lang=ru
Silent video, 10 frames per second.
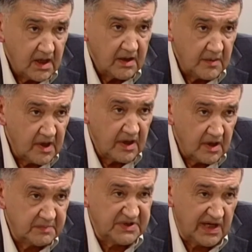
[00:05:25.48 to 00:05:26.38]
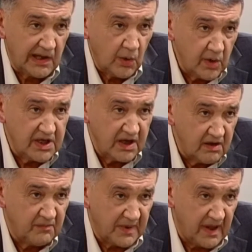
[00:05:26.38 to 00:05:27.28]
э, психологии,
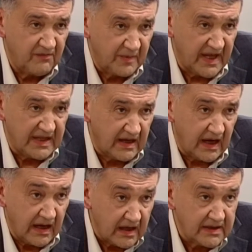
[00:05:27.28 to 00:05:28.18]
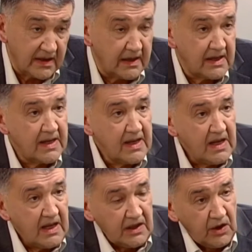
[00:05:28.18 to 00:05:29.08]
в, пла в плане характера.
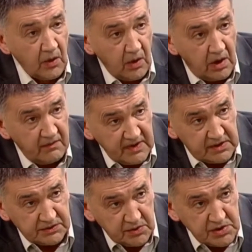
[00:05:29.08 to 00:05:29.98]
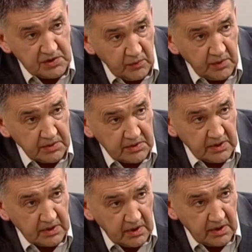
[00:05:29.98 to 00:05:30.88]
Но ведь существуют
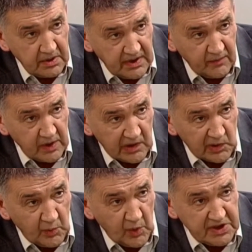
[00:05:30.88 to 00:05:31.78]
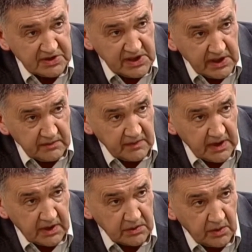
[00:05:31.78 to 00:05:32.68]
э, довольно глубокие
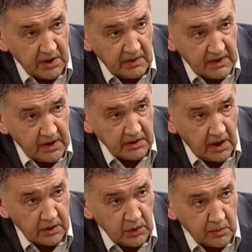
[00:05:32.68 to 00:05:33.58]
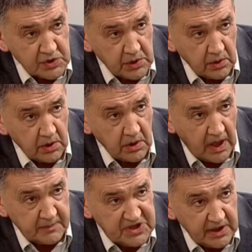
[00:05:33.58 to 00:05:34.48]
исследования, которые говорят о том, что
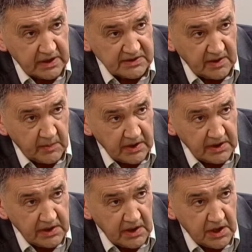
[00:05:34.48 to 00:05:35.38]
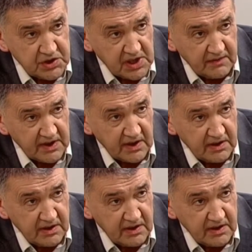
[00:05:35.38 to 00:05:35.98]
общение с собакой для человека